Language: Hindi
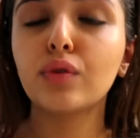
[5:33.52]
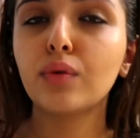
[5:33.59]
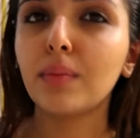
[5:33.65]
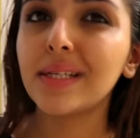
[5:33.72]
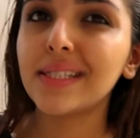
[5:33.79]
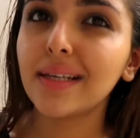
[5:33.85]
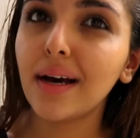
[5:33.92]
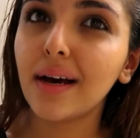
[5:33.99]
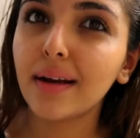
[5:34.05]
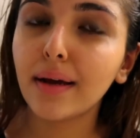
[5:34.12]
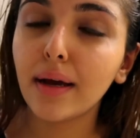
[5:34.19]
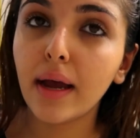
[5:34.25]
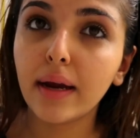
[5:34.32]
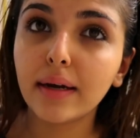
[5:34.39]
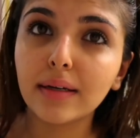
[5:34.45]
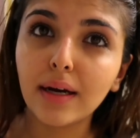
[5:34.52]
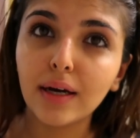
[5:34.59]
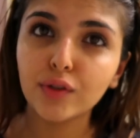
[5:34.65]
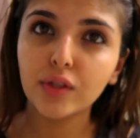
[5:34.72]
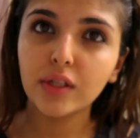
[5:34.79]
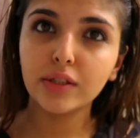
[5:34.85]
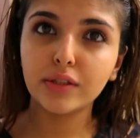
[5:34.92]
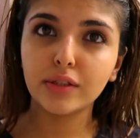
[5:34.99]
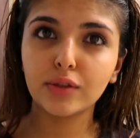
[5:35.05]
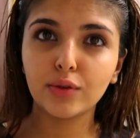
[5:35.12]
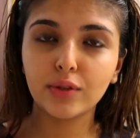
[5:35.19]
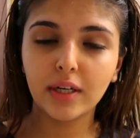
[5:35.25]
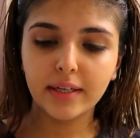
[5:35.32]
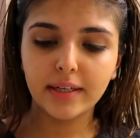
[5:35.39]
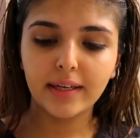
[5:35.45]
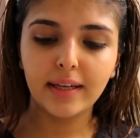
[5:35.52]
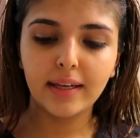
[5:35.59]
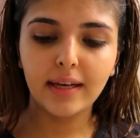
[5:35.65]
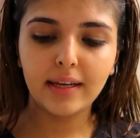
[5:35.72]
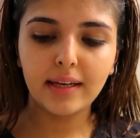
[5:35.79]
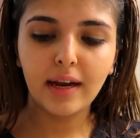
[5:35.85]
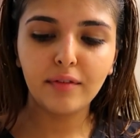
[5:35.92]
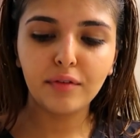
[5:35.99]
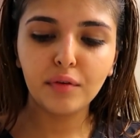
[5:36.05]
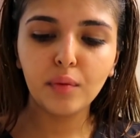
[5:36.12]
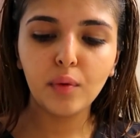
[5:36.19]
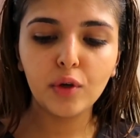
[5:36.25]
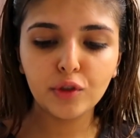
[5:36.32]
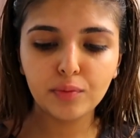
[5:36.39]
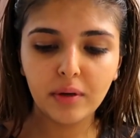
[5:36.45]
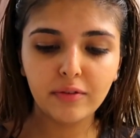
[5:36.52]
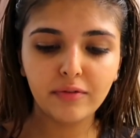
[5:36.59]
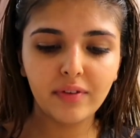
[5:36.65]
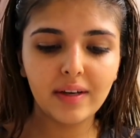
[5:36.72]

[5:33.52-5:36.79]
सो मस्कारा एंड काजल अच्छे से उतारने के लिए आई हैव टू वॉश माई